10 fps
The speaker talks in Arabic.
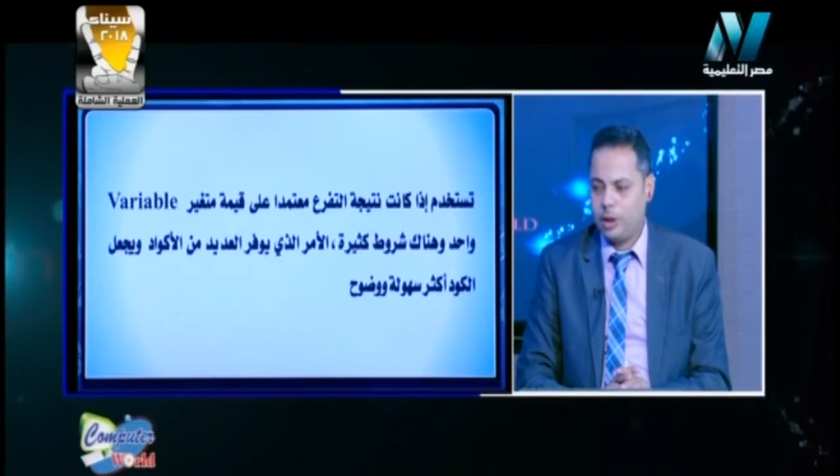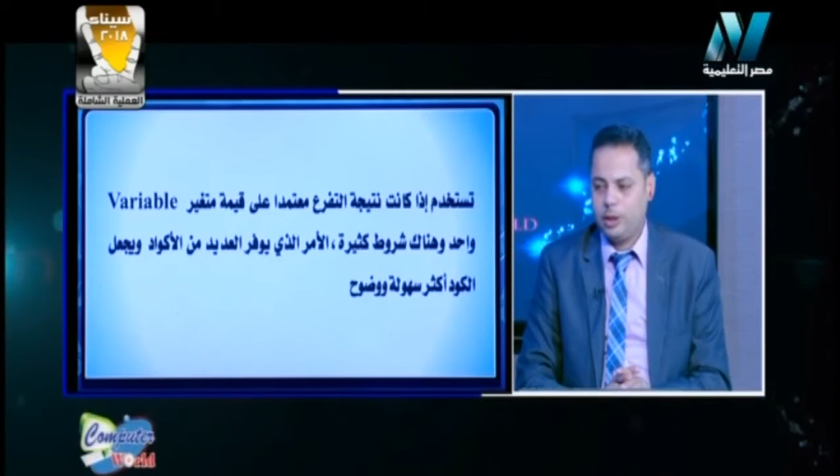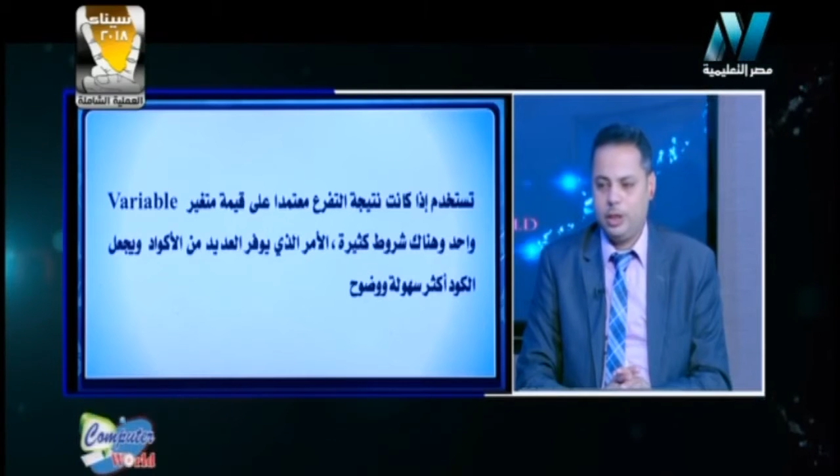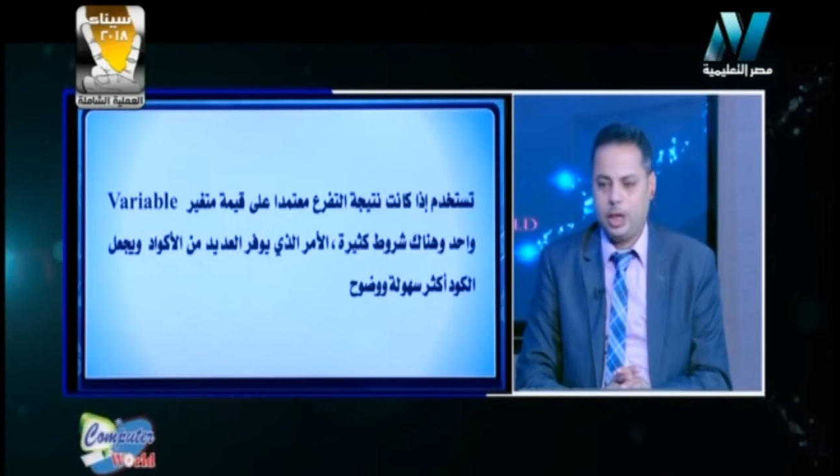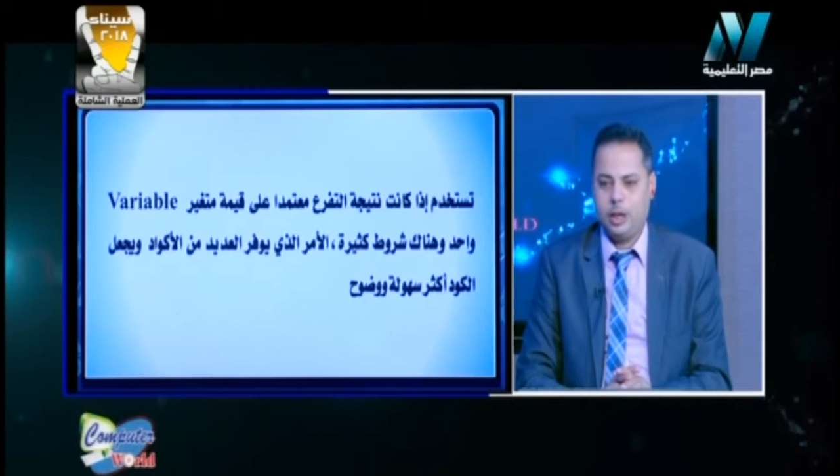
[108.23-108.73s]

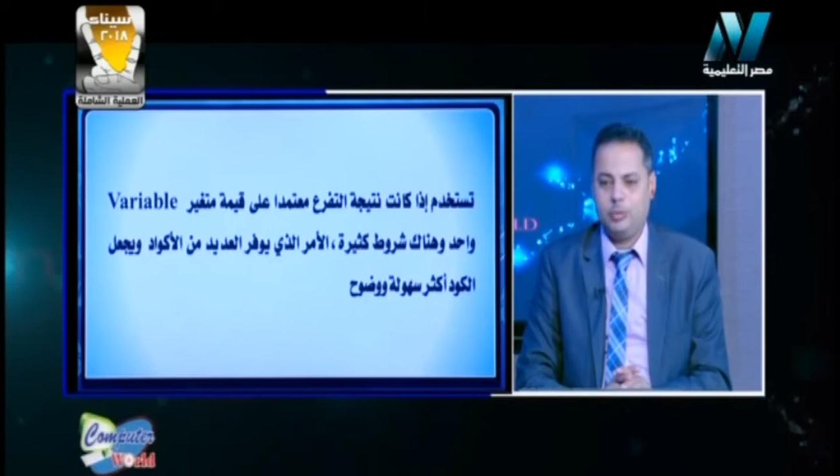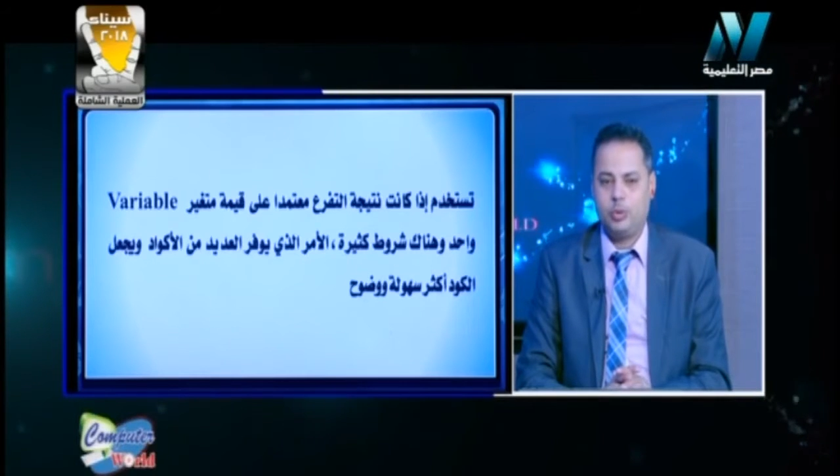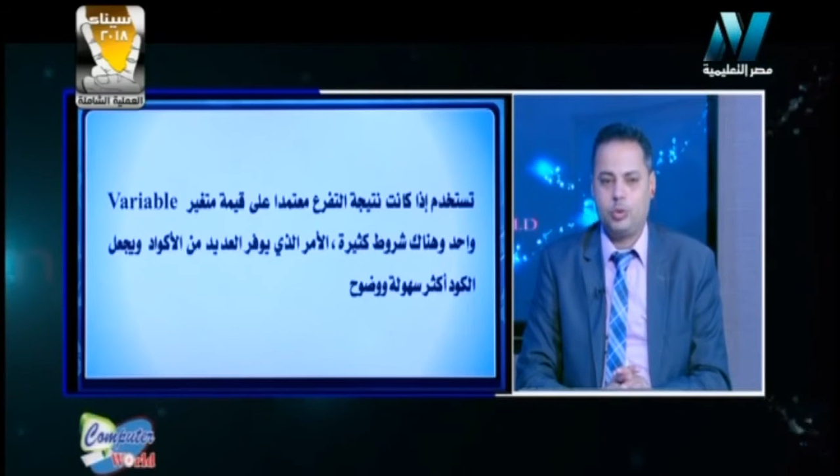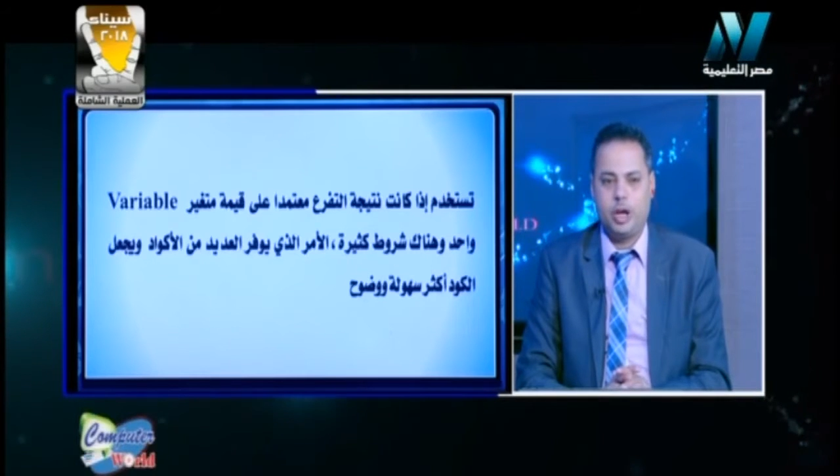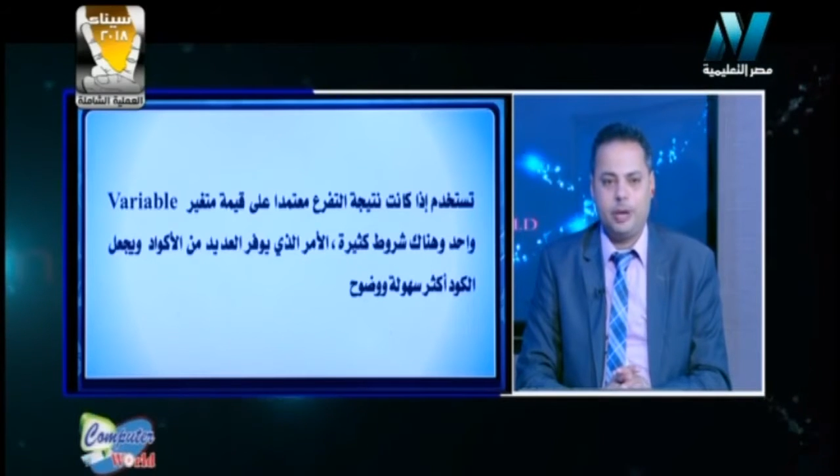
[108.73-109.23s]
يعني
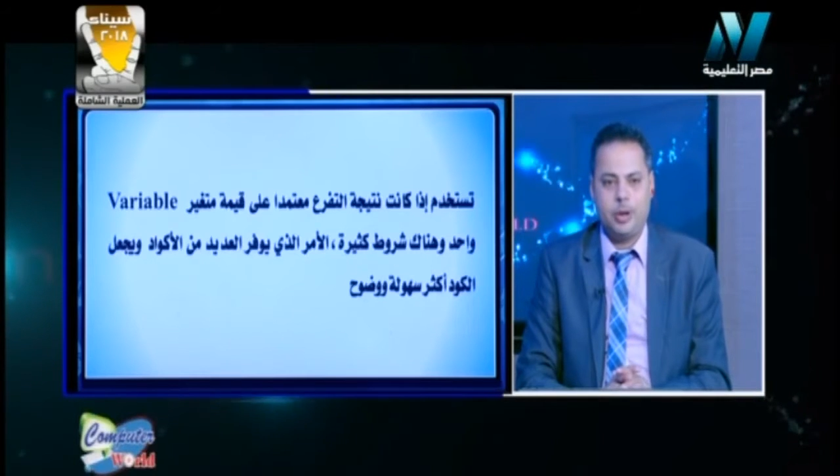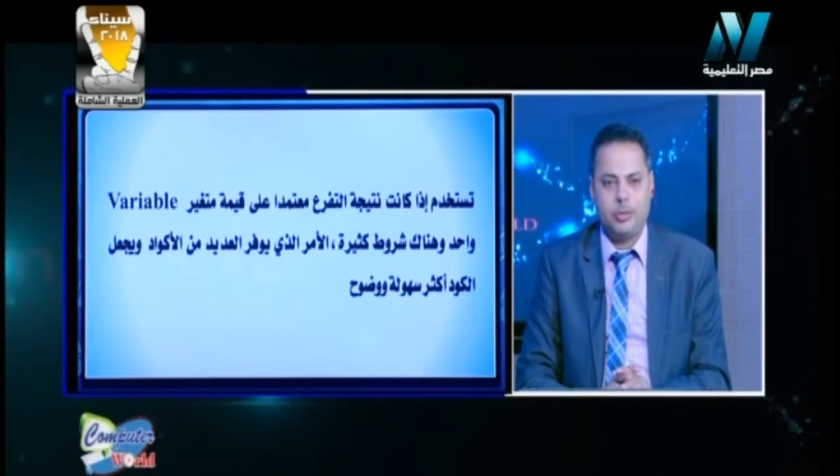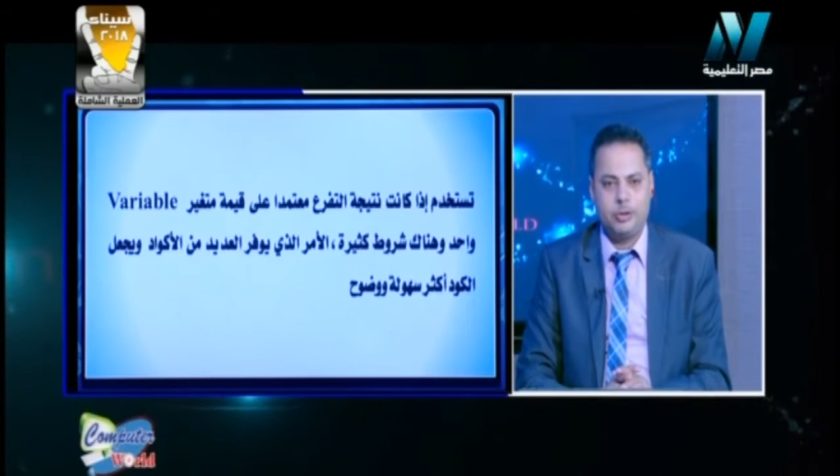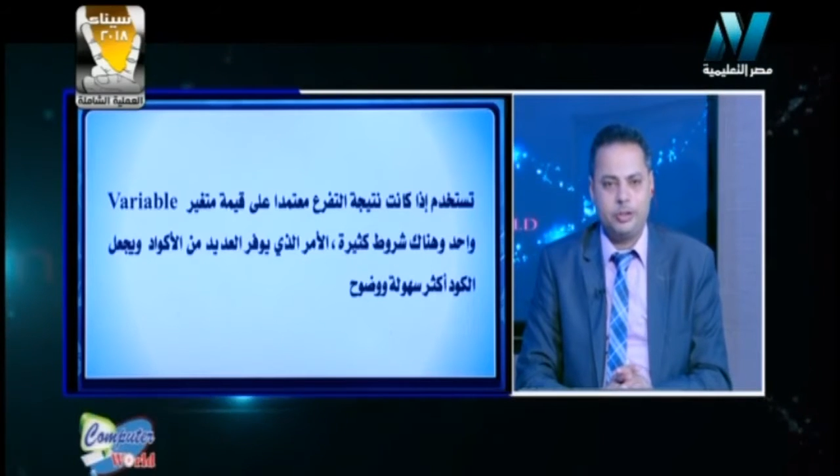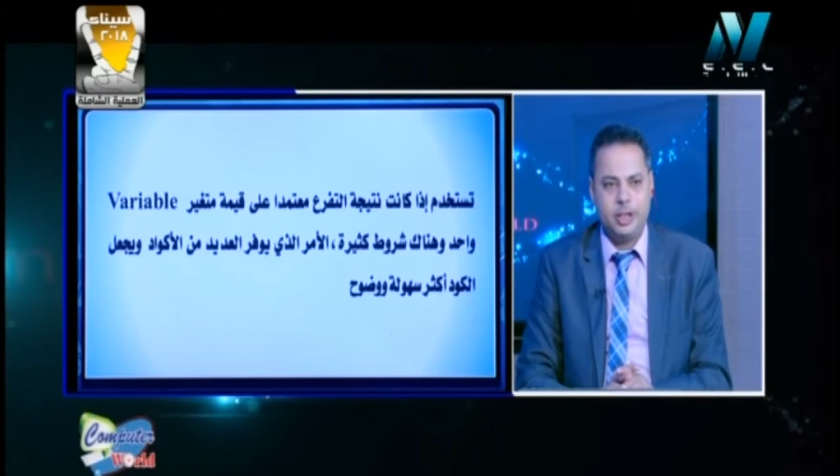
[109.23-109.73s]
الموضوع هيبقى
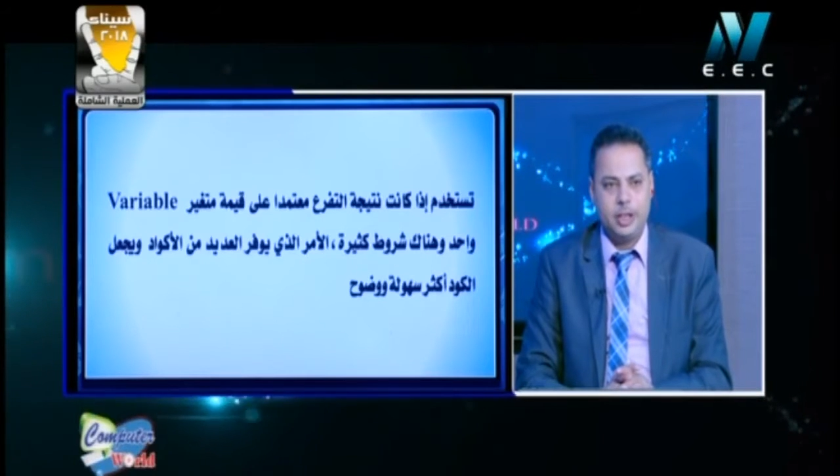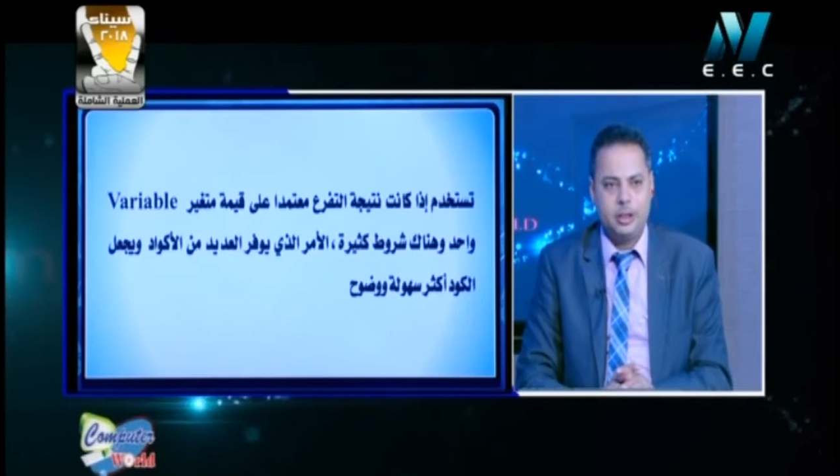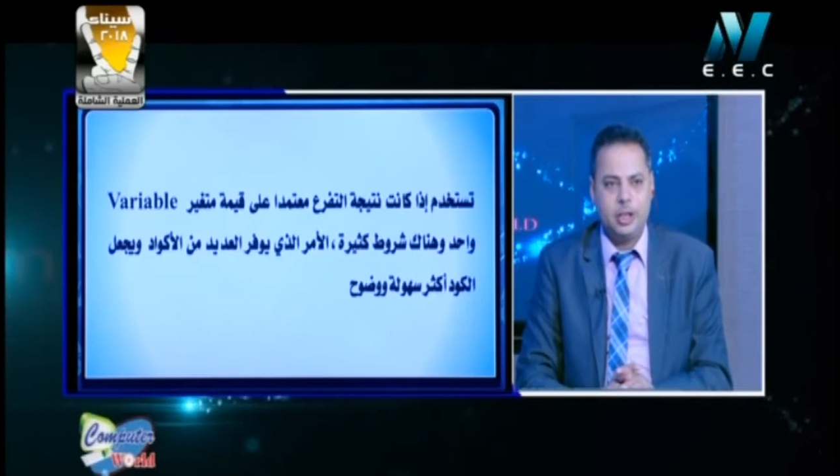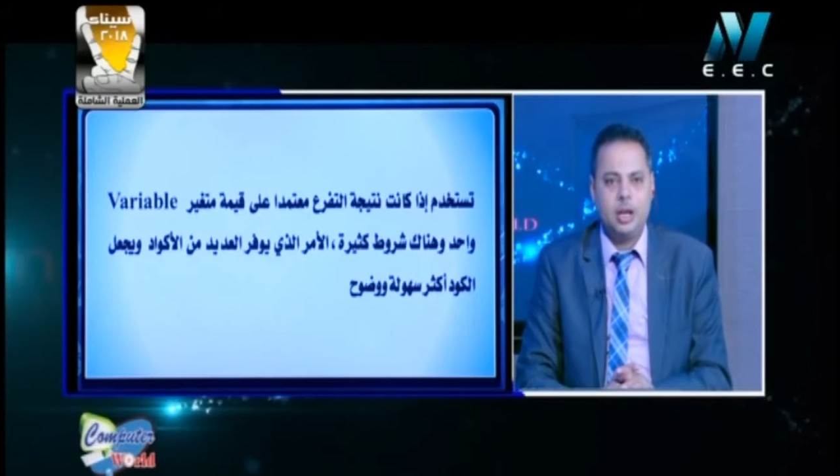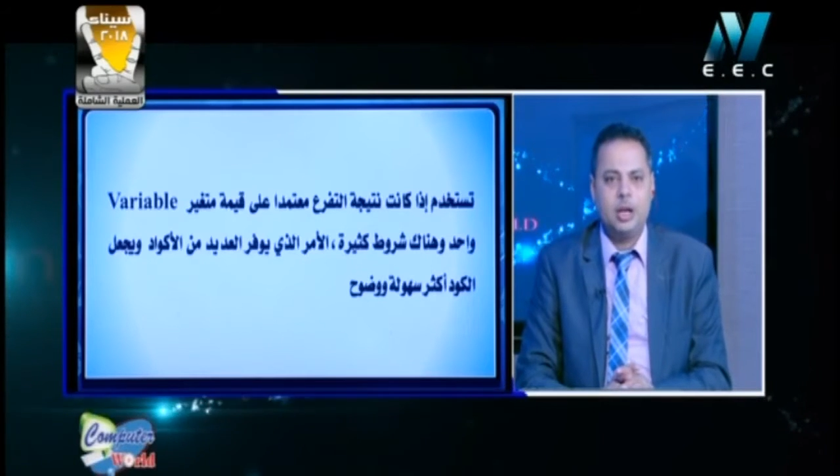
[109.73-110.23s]
بسيط جدا